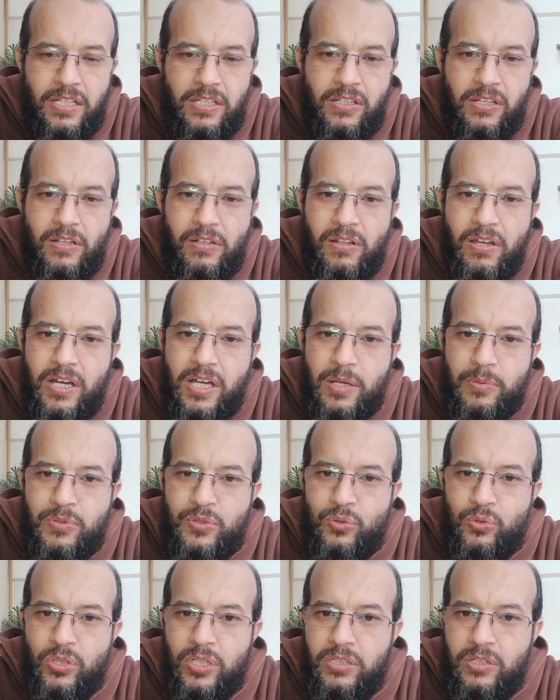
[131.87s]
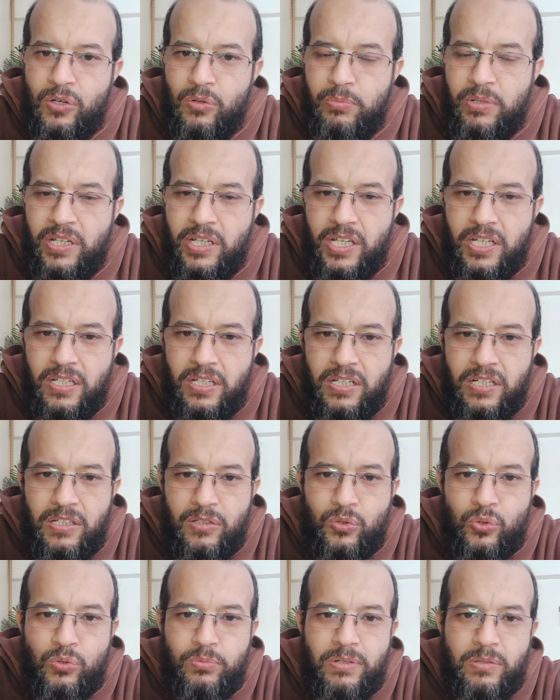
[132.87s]
إن الله يبسط يده بالليل
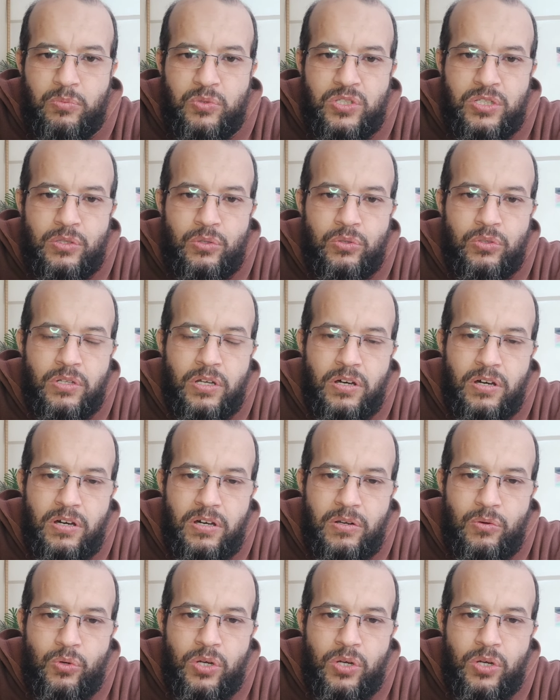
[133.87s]
ليتوب مسيء النهار